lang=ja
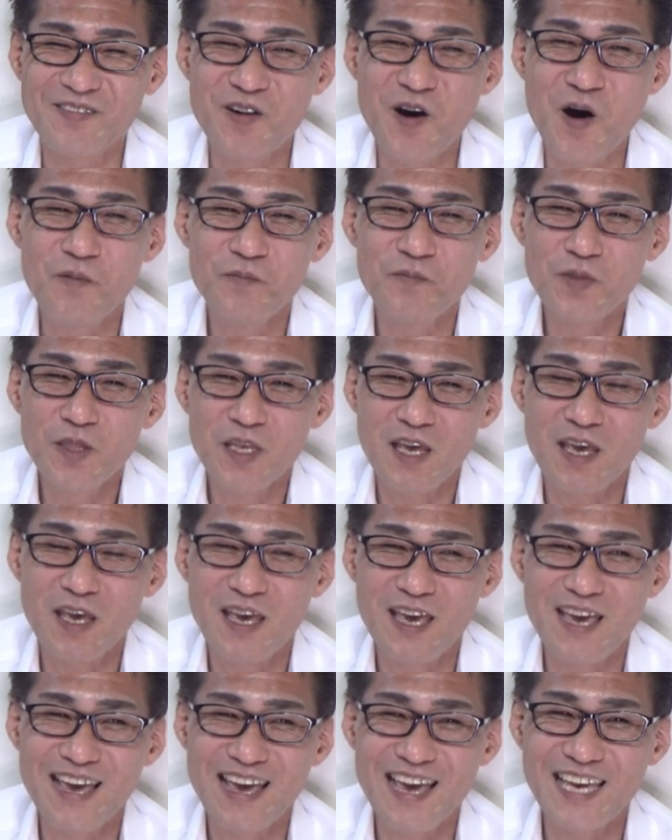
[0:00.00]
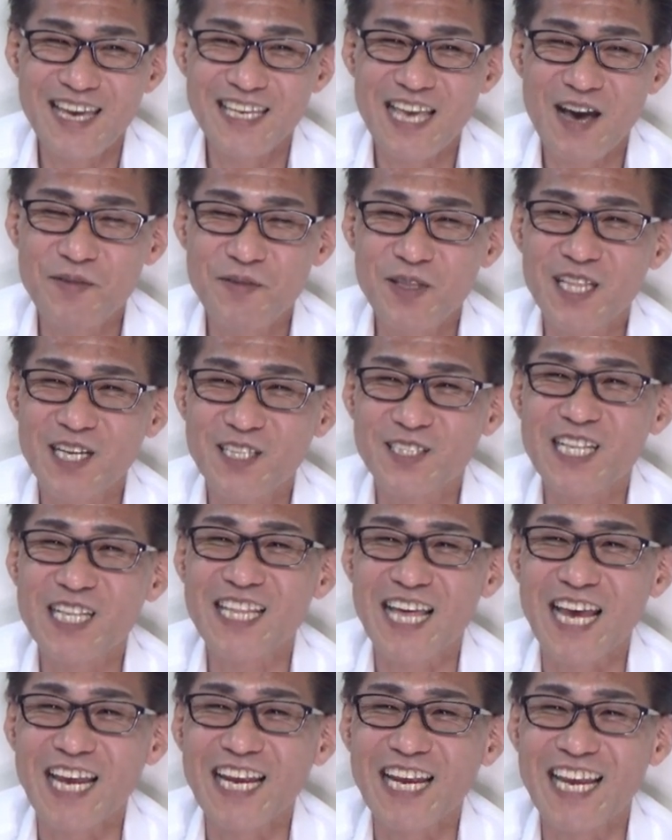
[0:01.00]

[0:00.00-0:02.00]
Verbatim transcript: ども、えー、やめてください。